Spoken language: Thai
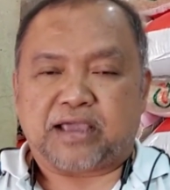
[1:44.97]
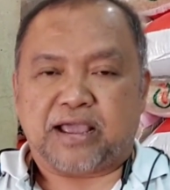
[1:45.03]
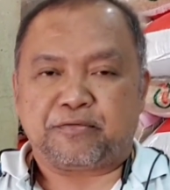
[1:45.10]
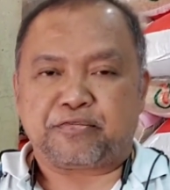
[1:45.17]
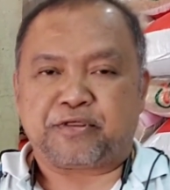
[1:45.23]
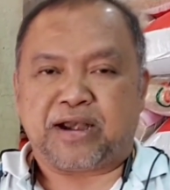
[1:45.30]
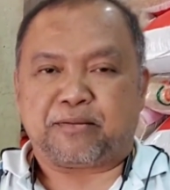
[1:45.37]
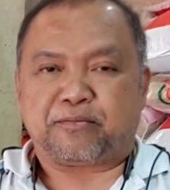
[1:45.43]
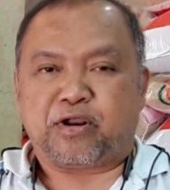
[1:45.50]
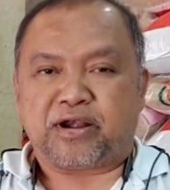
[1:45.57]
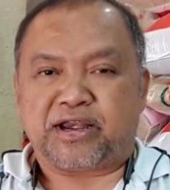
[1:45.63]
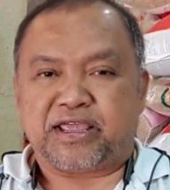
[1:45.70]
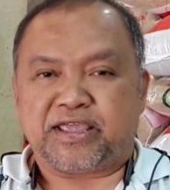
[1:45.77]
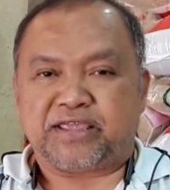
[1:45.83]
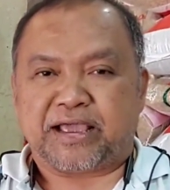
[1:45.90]
ครับสำหรับรถ
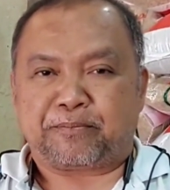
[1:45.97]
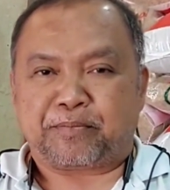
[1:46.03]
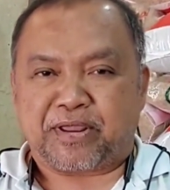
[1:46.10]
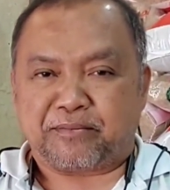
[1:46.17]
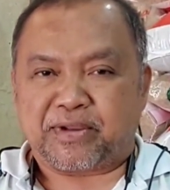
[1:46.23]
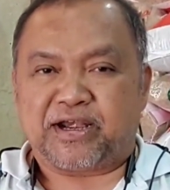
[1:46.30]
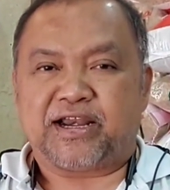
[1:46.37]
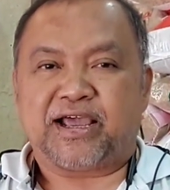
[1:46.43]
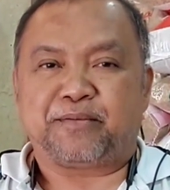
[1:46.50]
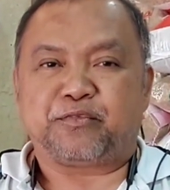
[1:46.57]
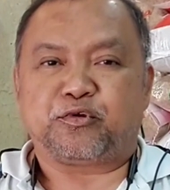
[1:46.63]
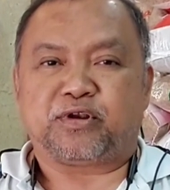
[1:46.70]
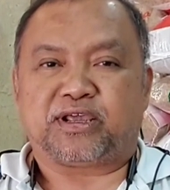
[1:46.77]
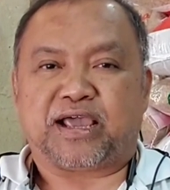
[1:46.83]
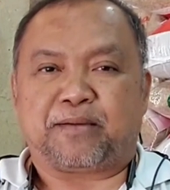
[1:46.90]
นี้ยังเป็นเหมือนเดิม
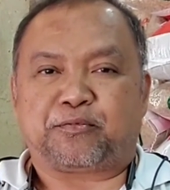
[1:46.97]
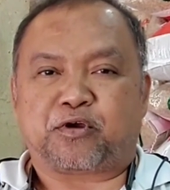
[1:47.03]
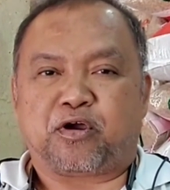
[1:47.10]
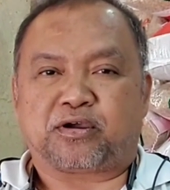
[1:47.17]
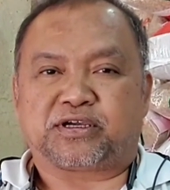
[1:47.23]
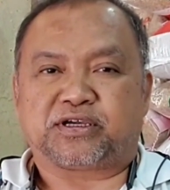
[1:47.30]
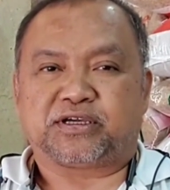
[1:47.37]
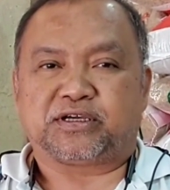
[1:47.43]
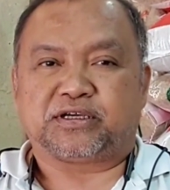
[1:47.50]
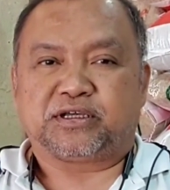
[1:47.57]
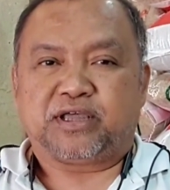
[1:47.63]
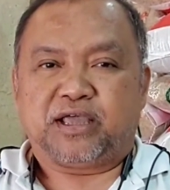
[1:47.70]
อยู่นะครับก็คือ